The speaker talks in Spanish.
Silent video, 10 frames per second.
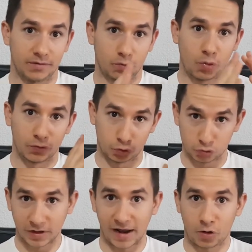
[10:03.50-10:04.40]
cuando tú
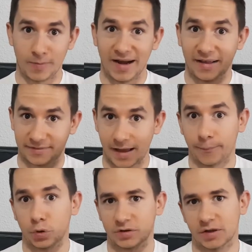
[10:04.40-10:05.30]
te la comes le estás
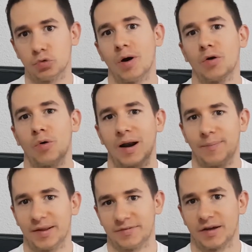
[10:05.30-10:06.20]
aportando algo a la
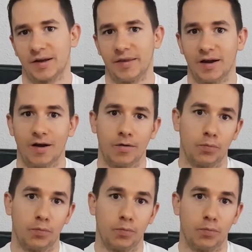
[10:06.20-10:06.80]
planta que ha dejado,